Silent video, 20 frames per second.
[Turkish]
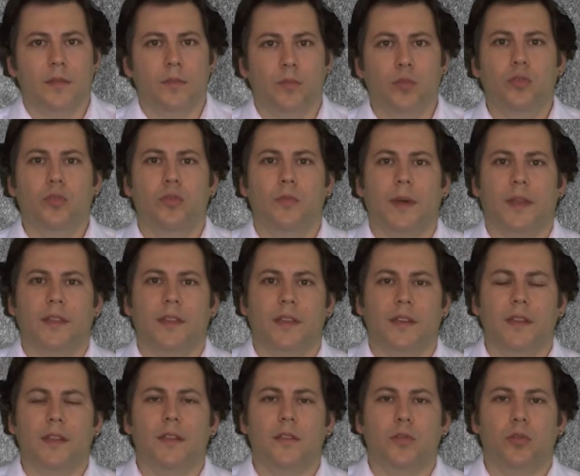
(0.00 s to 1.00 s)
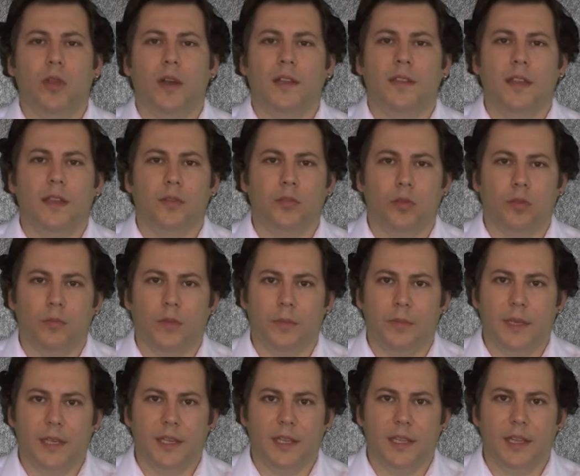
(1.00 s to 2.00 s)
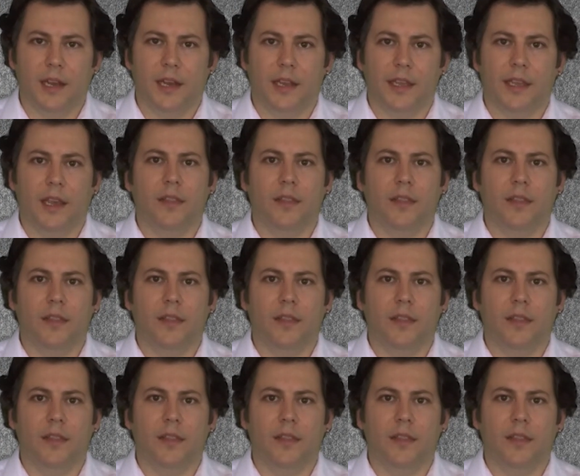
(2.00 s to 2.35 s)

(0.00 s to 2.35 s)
bu rulmanların kulaktan dolma bilgilerle